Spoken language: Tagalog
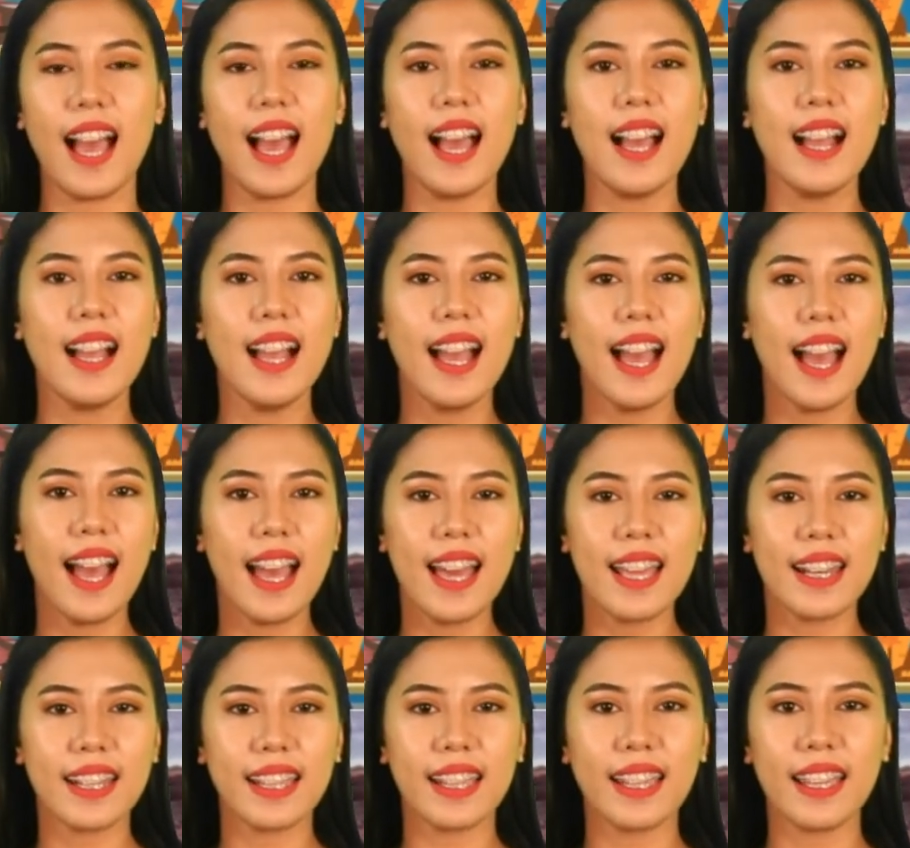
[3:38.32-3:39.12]
Ang
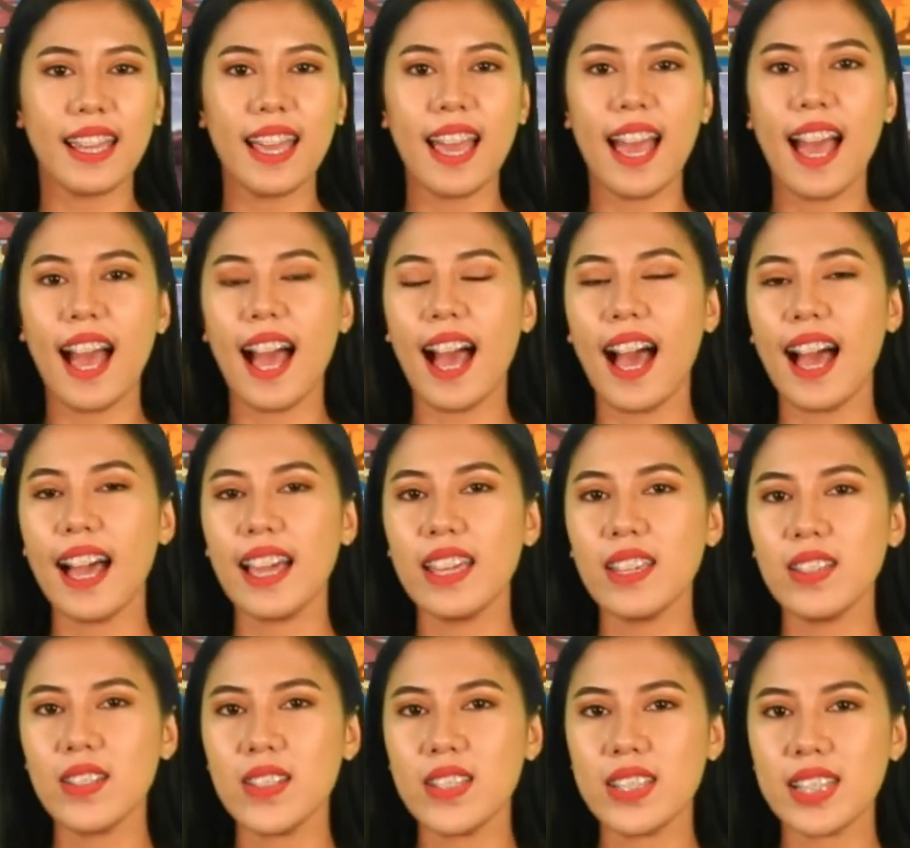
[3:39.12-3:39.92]
hari,
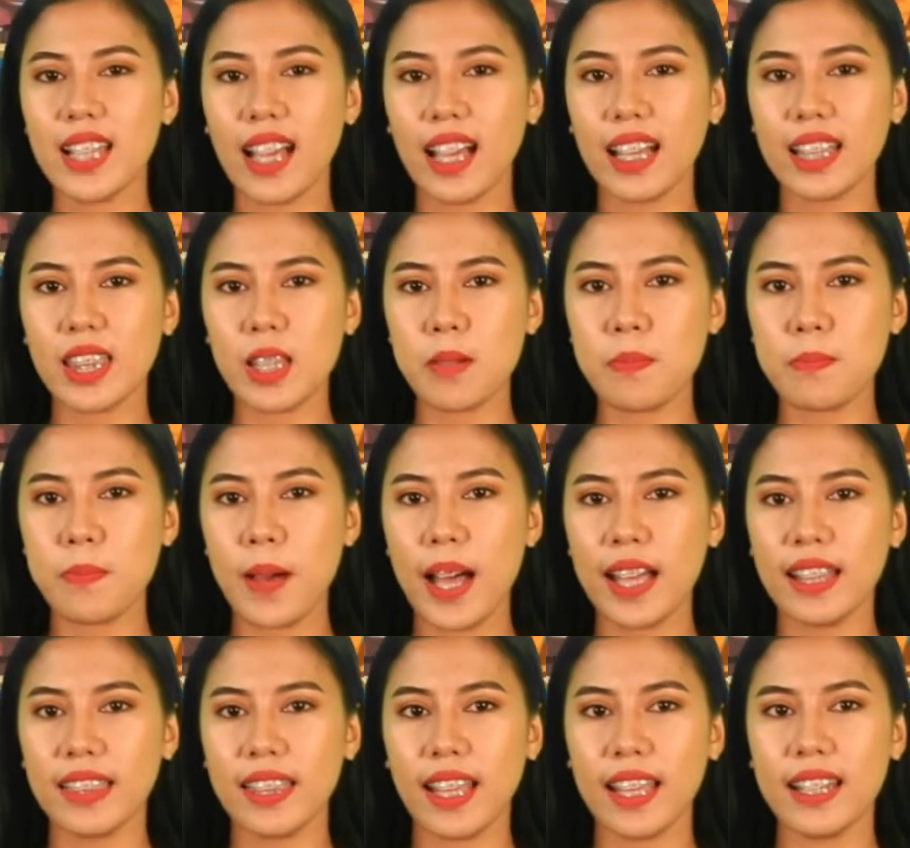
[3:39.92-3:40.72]
ayon sa
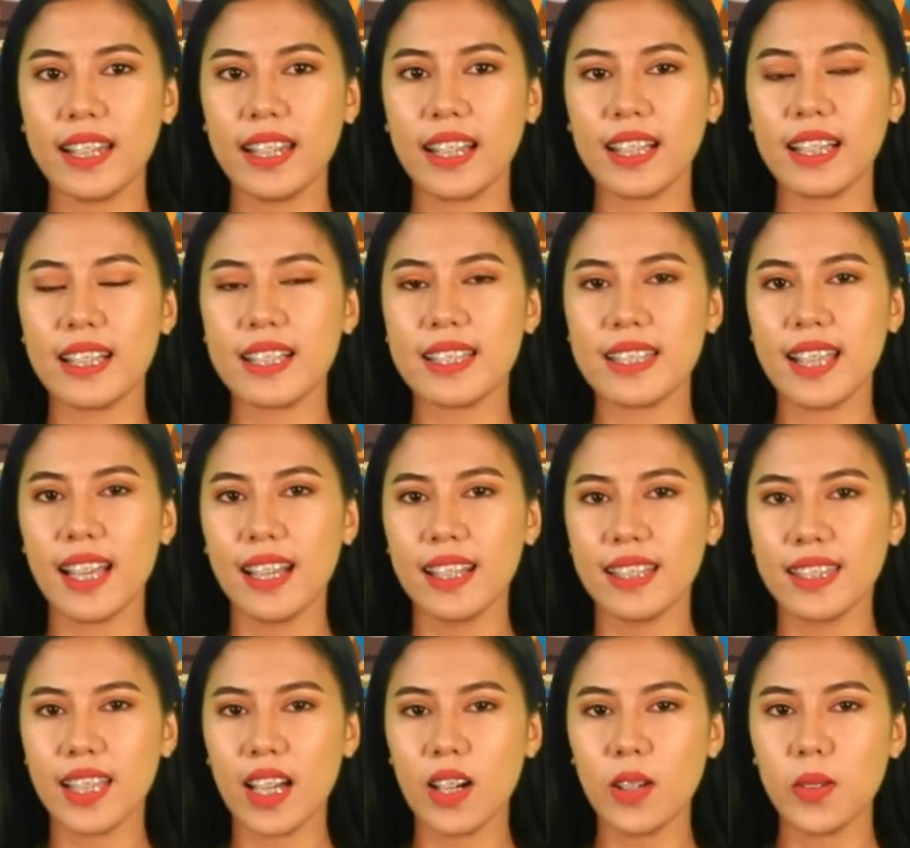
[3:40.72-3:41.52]
katapatan ng isang
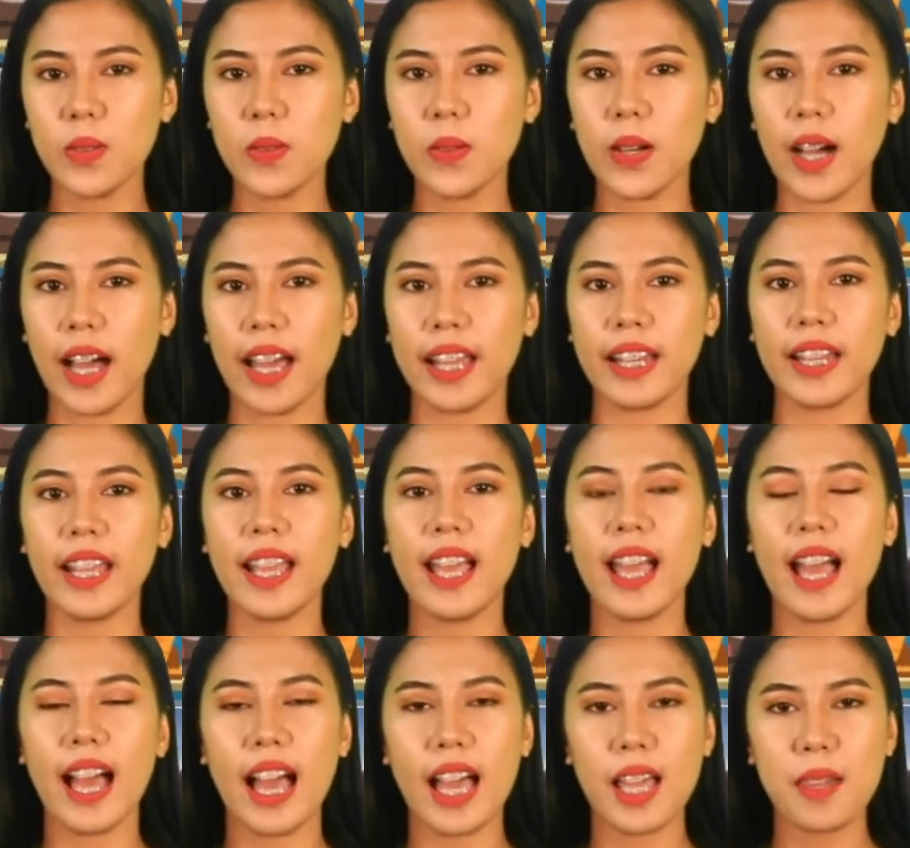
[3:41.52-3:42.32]
tauhan,
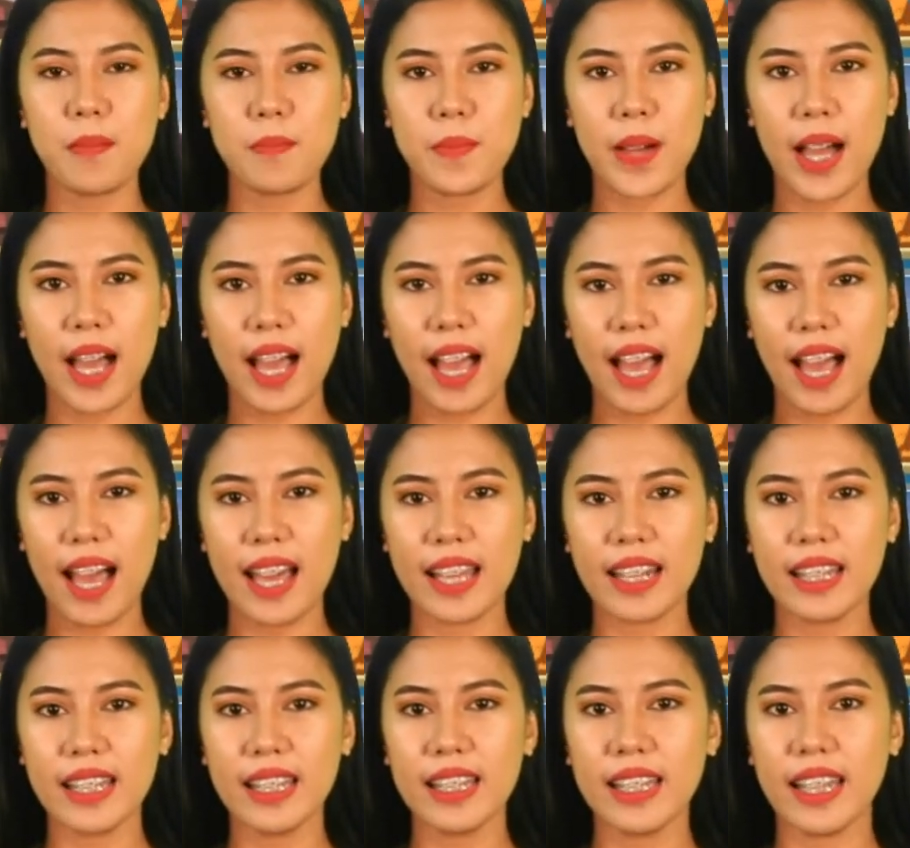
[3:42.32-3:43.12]
ay
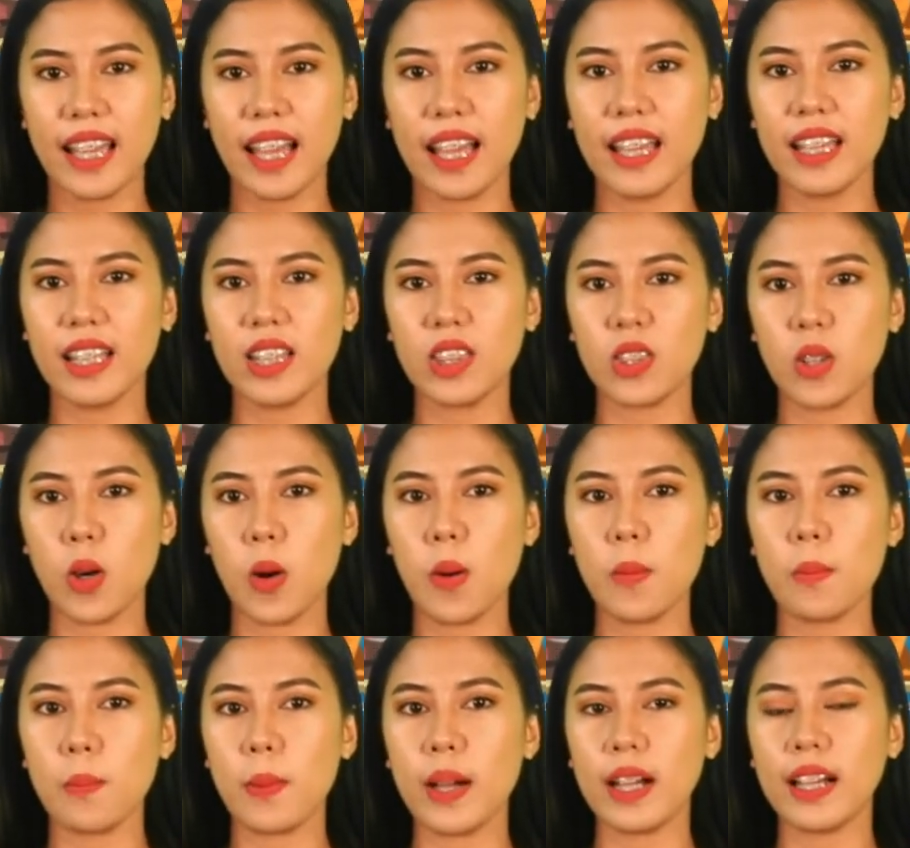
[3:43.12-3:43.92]
maaari niya
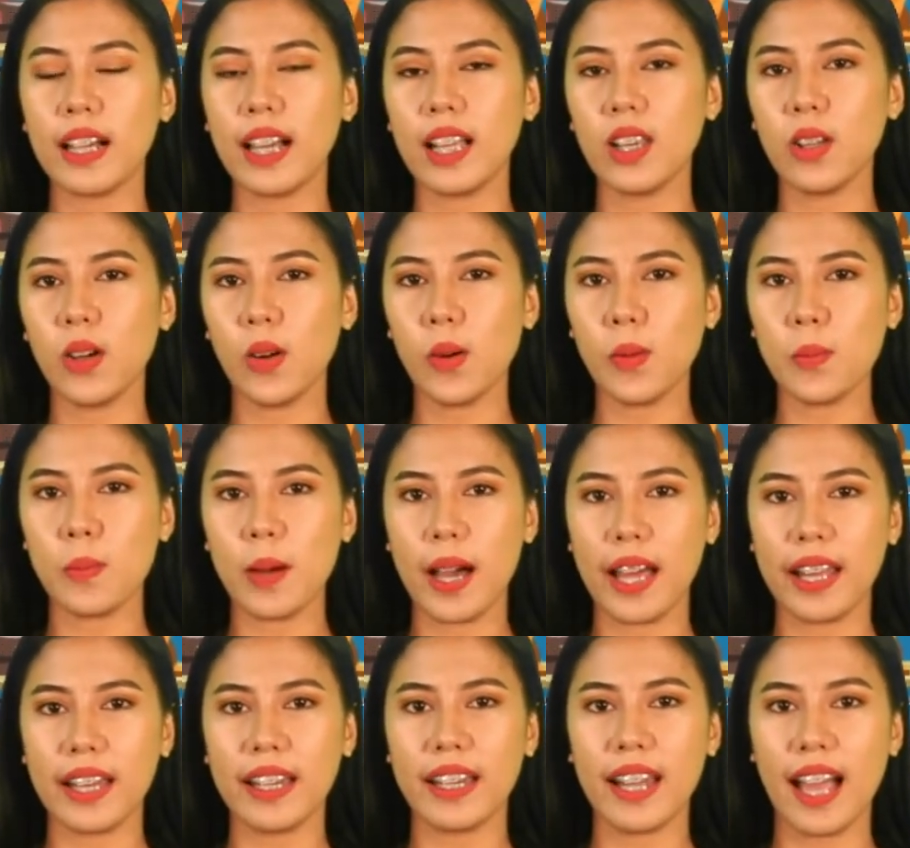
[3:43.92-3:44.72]
itong
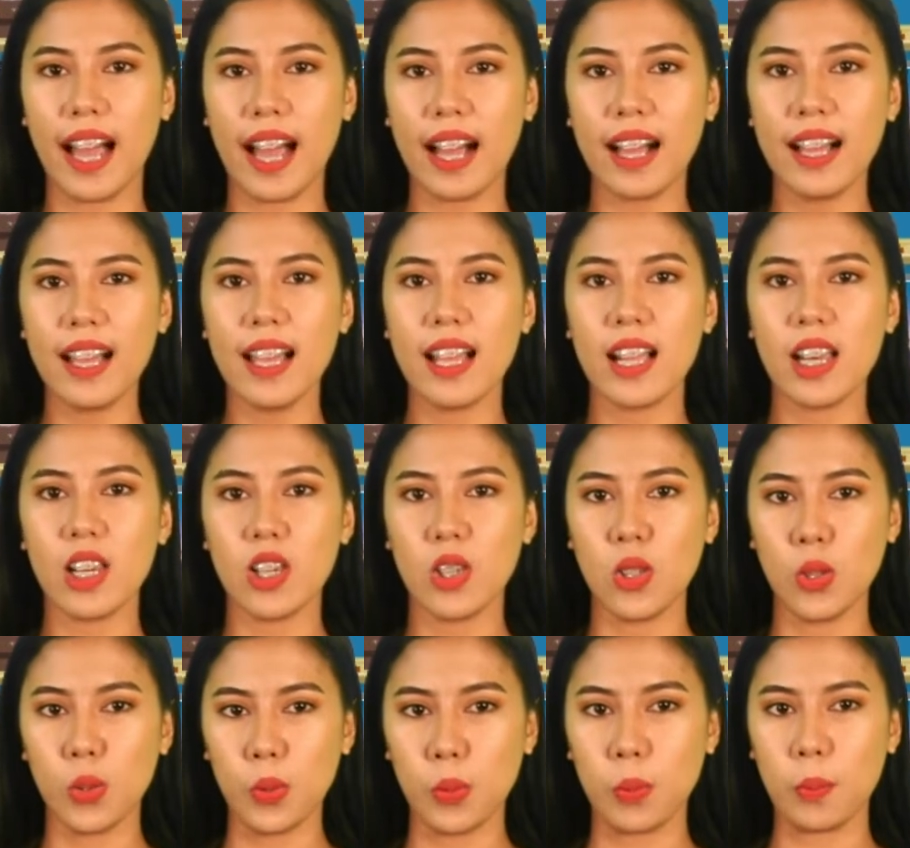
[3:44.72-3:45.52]
pagkalooban ng
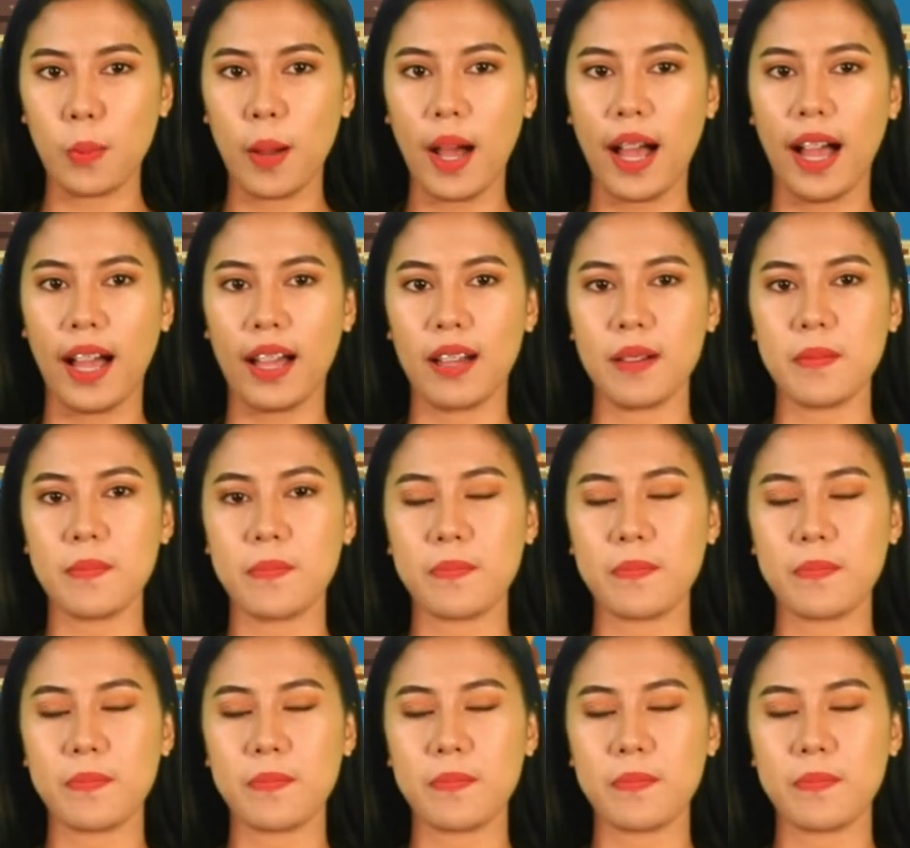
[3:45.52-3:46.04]
lupa.